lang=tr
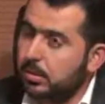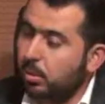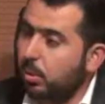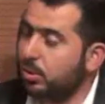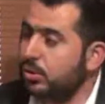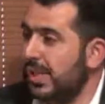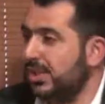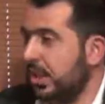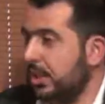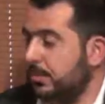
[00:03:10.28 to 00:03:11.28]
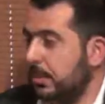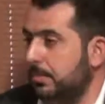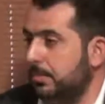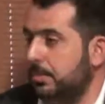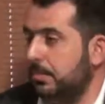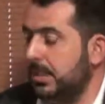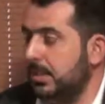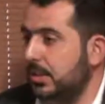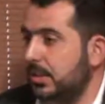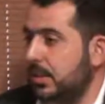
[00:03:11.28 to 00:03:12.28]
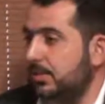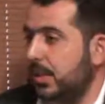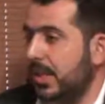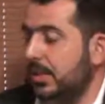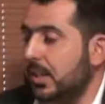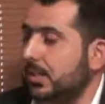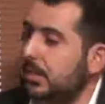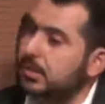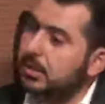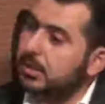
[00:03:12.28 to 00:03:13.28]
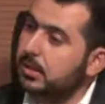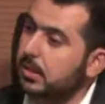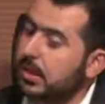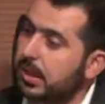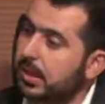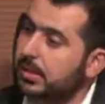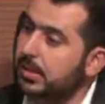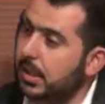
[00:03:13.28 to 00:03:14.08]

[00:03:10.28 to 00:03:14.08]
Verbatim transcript: Orijinal çalışmam. Birinci sınıf ve hatasız. Eski